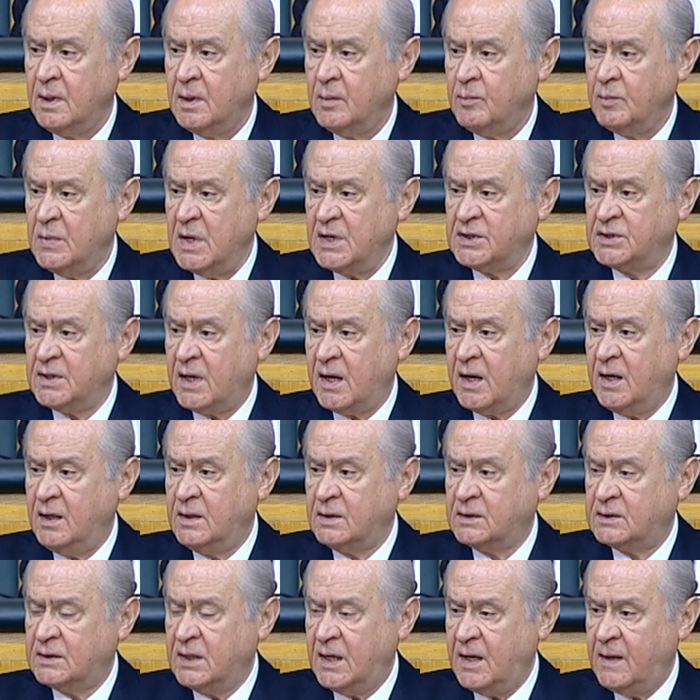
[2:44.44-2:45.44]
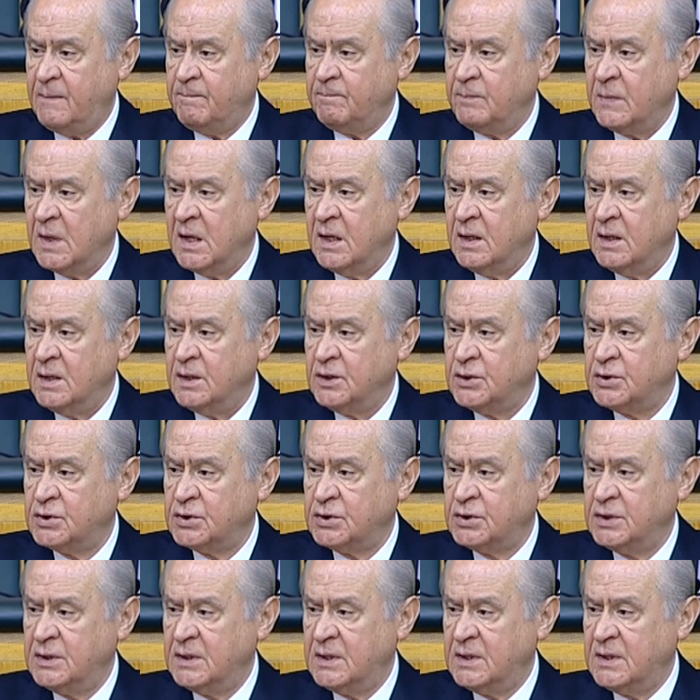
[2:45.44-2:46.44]
5 Aralık'ta
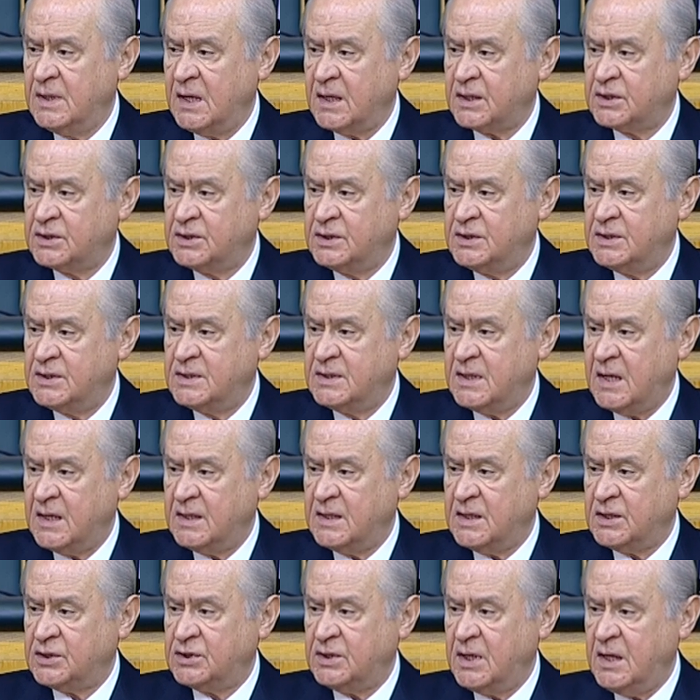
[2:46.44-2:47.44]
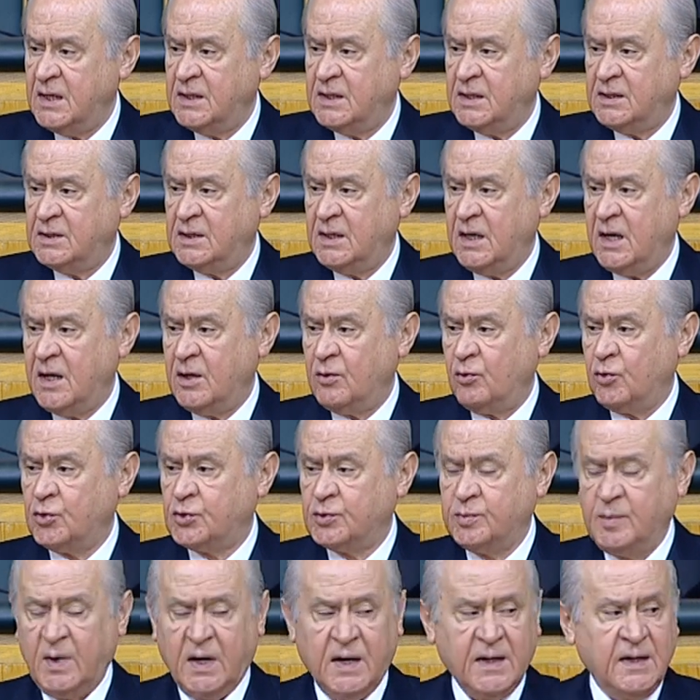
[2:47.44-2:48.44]
Şırnak Cizre'de şehit edilen
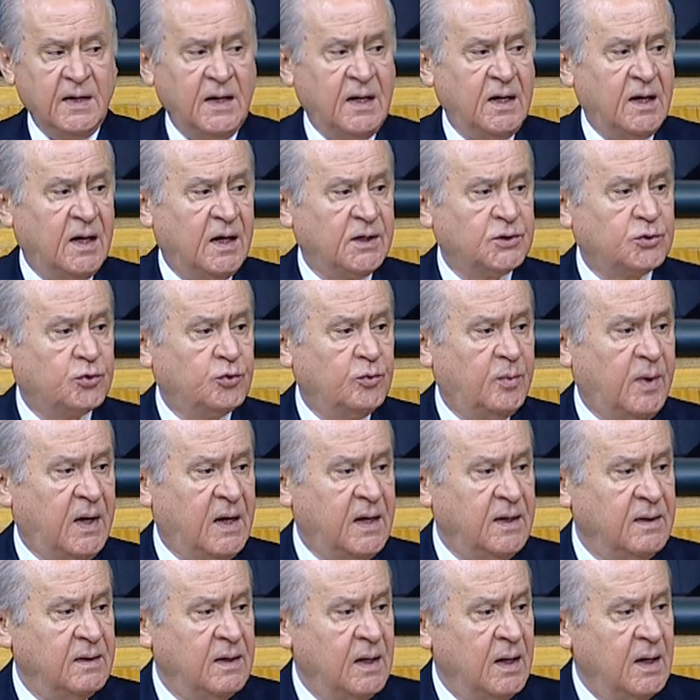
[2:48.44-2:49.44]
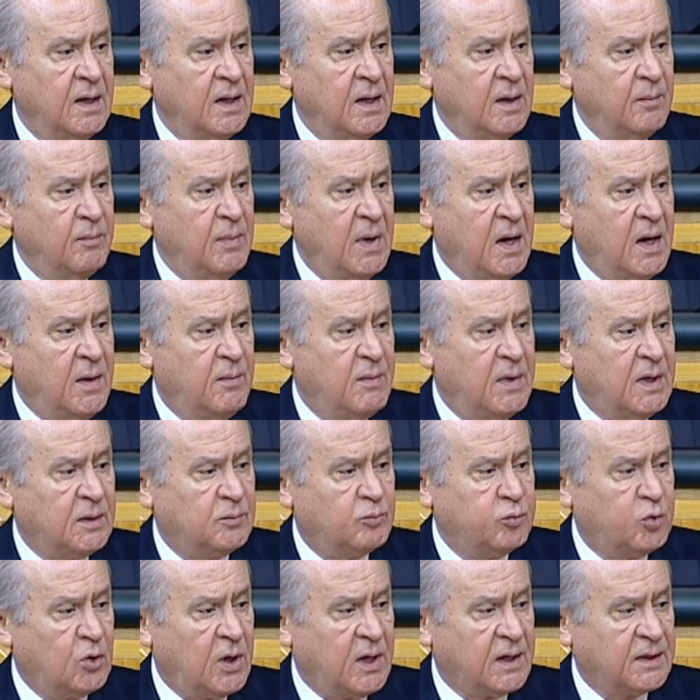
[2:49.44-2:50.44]
Osmaniyeli Assubay Mehmet
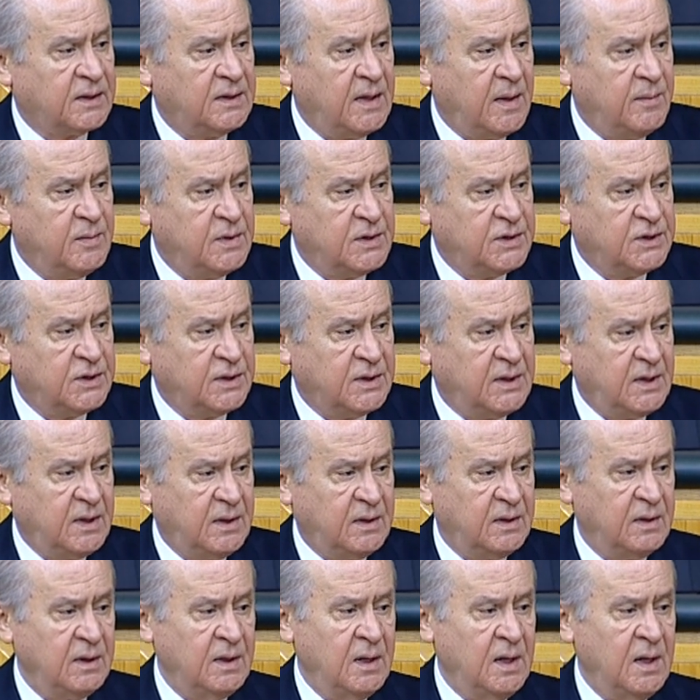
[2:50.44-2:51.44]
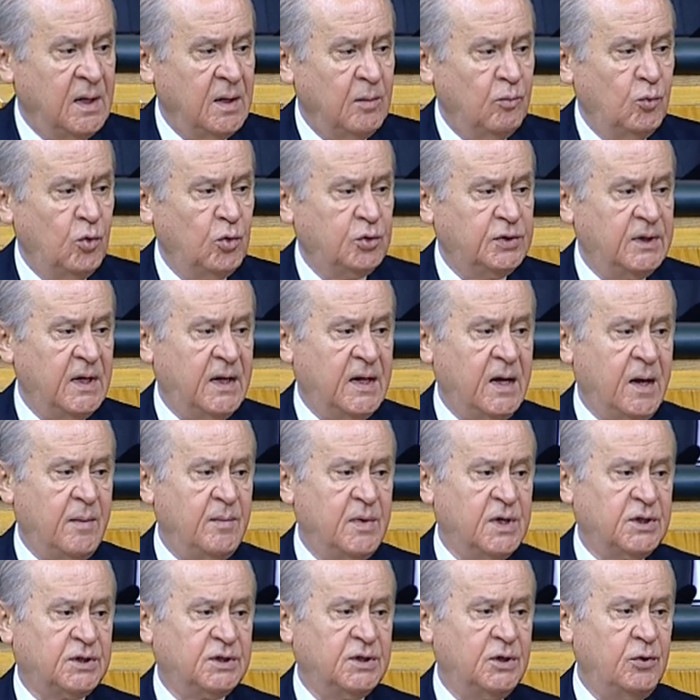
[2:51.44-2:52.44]
Burak Demirci'nin muhterem
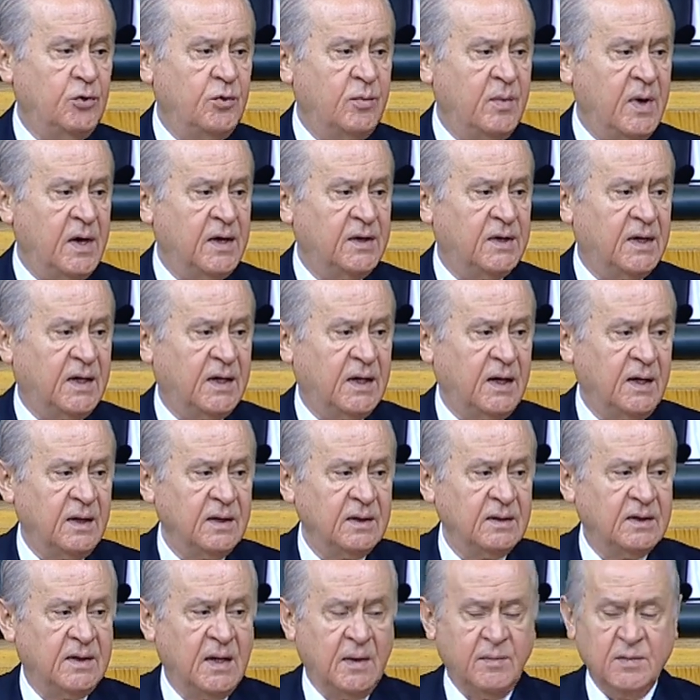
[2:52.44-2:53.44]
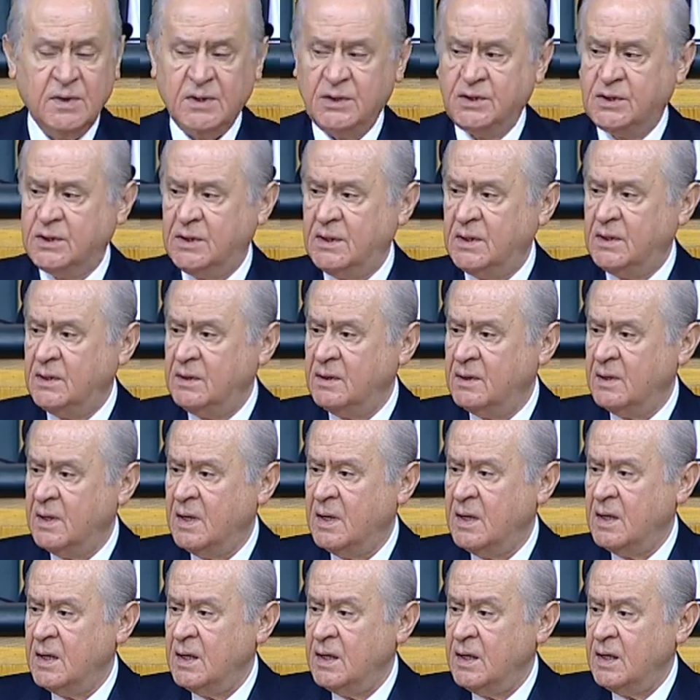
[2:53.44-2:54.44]
eşi Hümeyra Demirci'nin
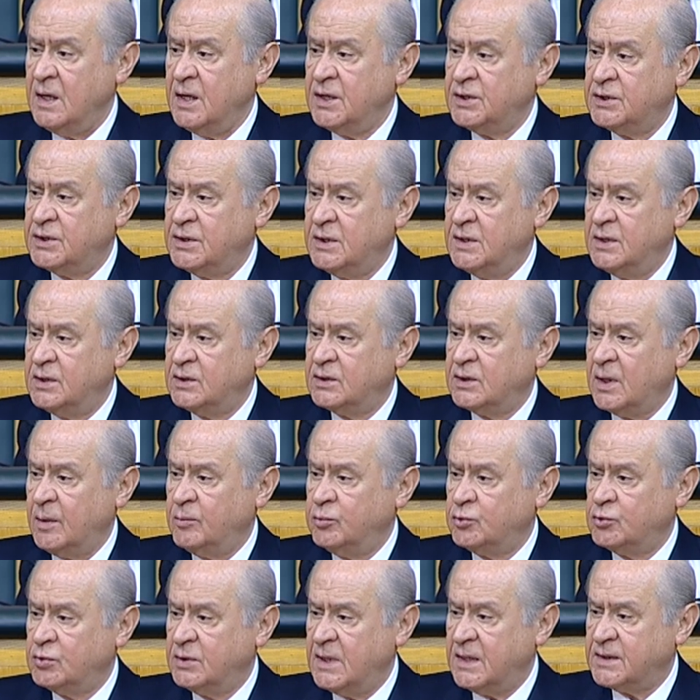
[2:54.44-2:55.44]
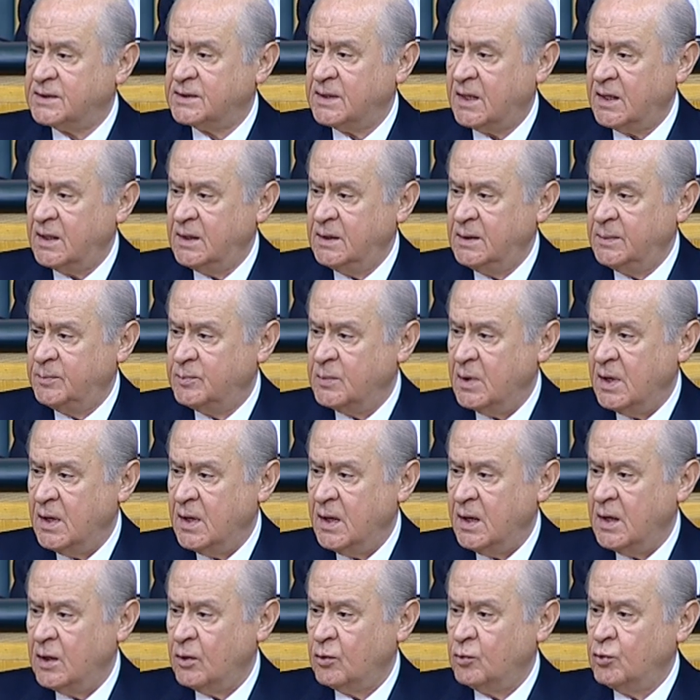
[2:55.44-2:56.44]
eşinin tabutuna sarılıp
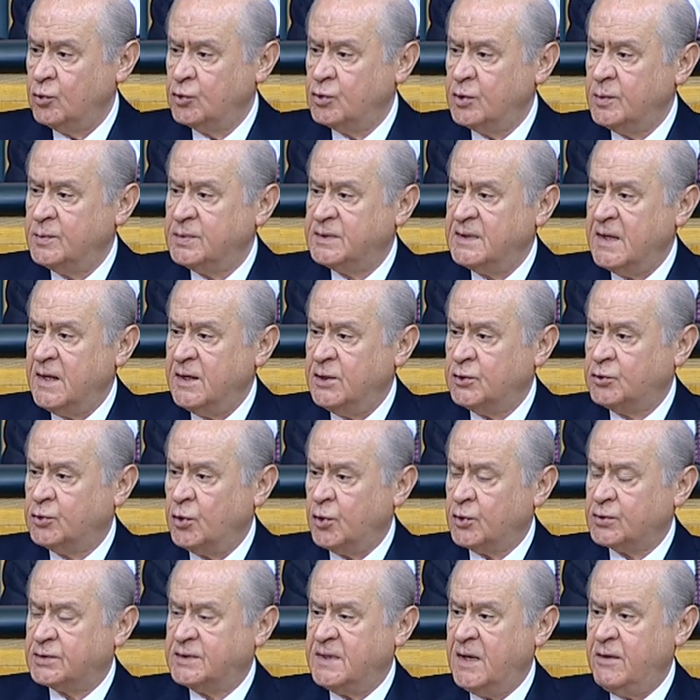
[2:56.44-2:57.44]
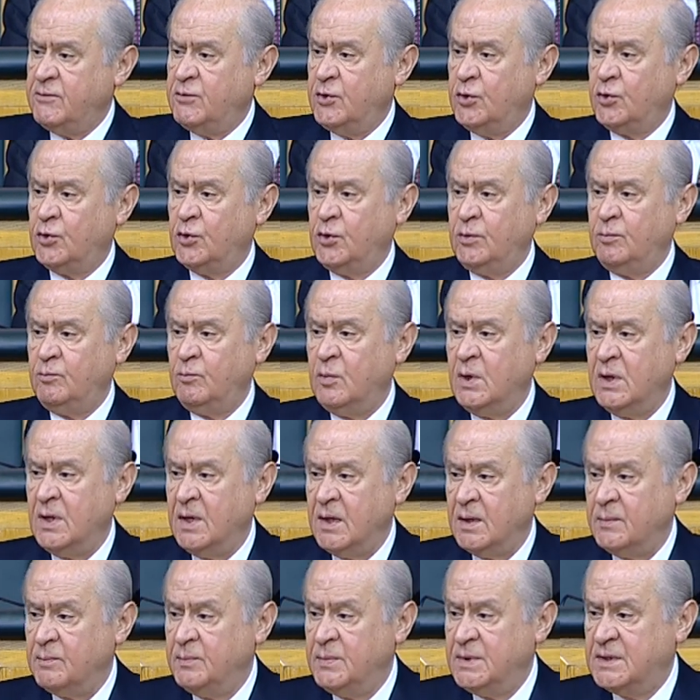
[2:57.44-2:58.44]
kuzum seni çok seviyorum
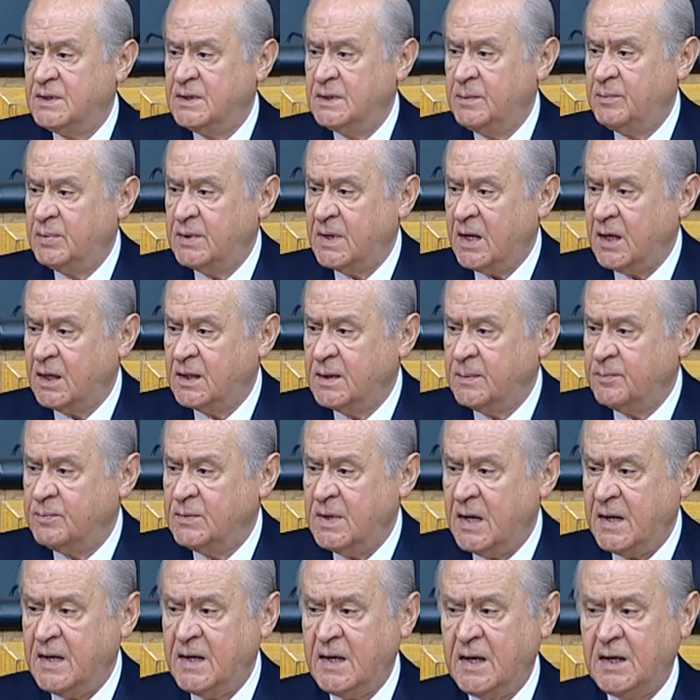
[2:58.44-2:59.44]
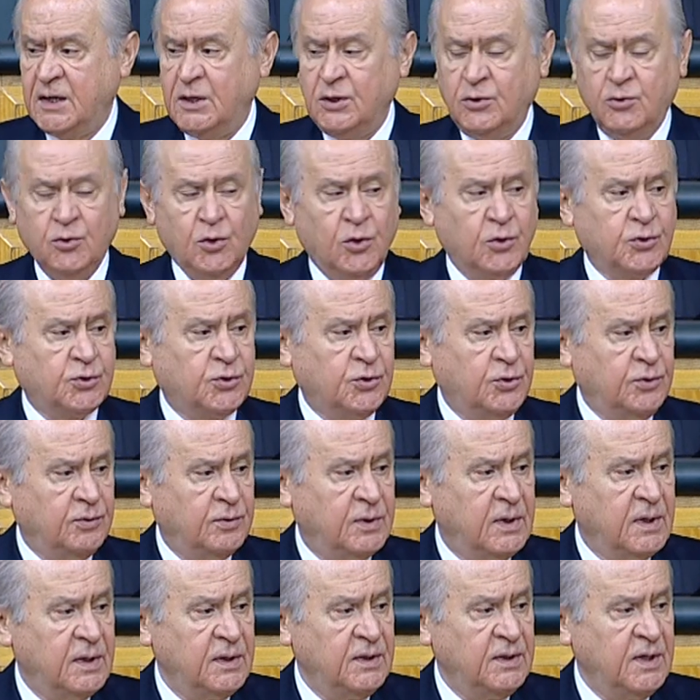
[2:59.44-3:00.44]
bizi bırakıp nereye
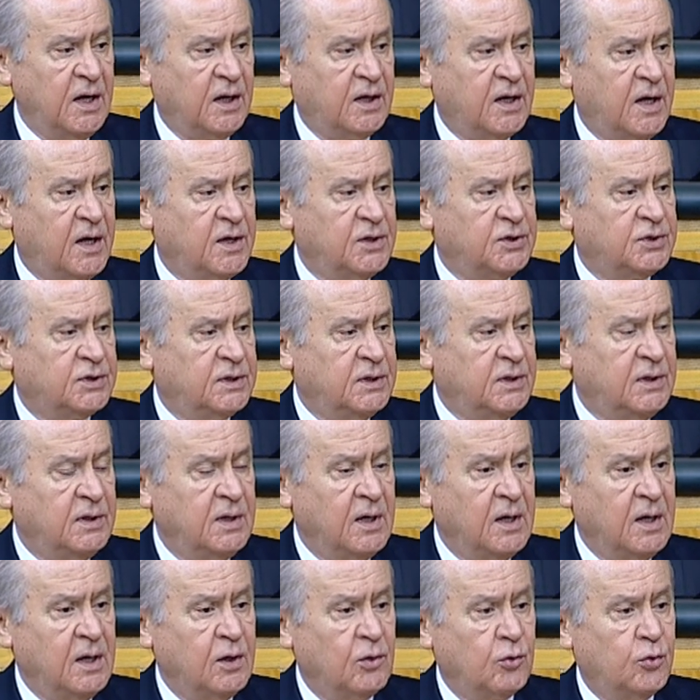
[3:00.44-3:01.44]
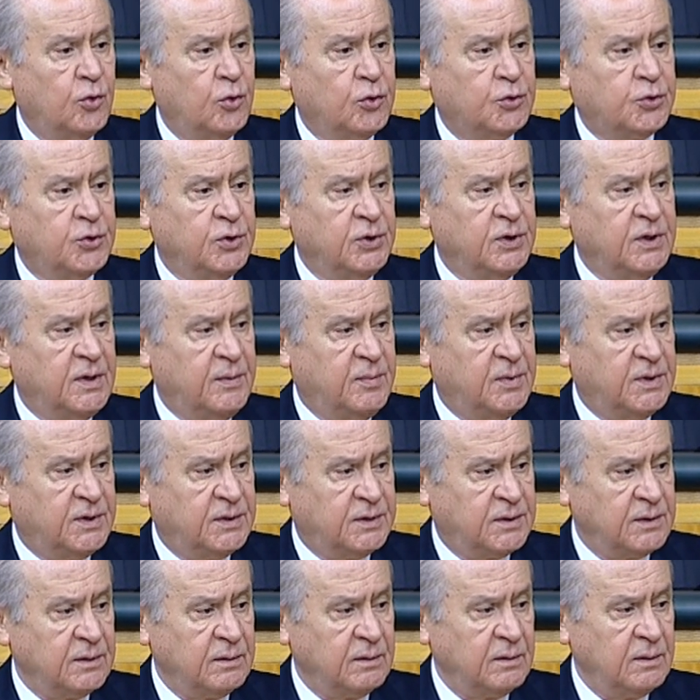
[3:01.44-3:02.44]
gidiyorsun yakarışı kurşun
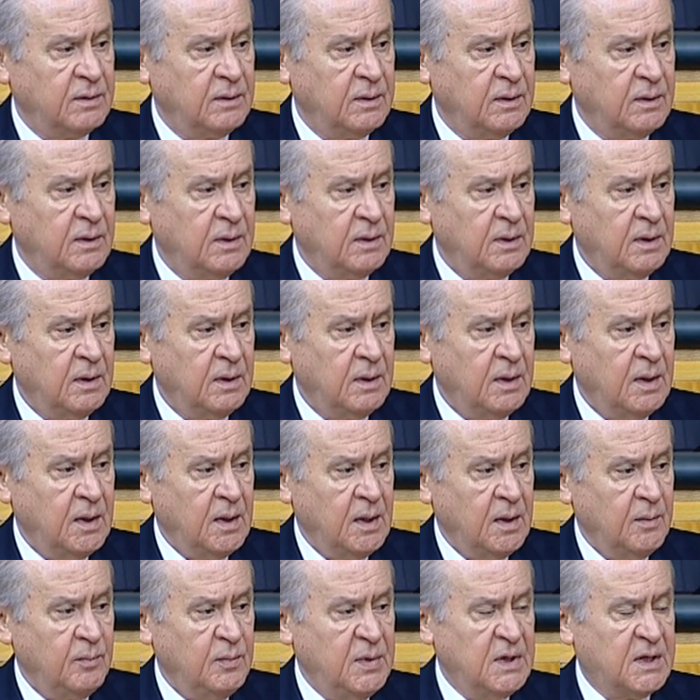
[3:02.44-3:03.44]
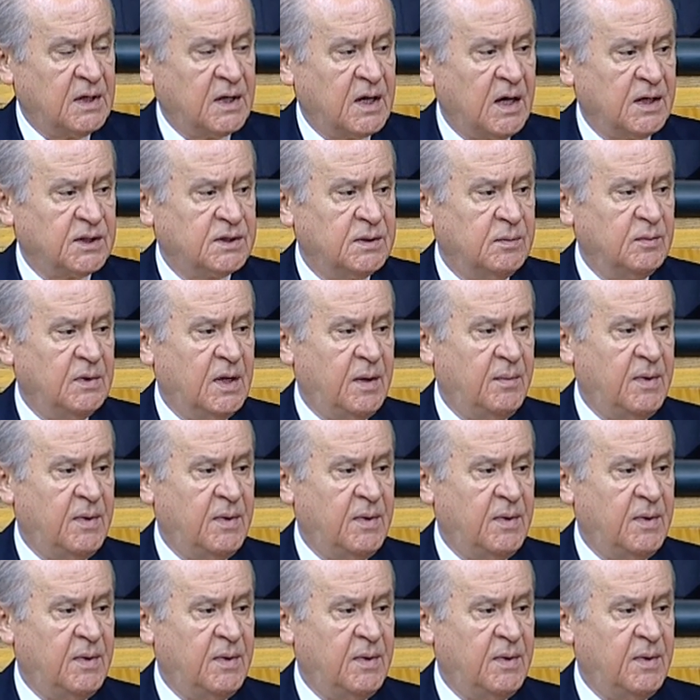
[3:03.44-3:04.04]
gibidir. 1 Kasım'la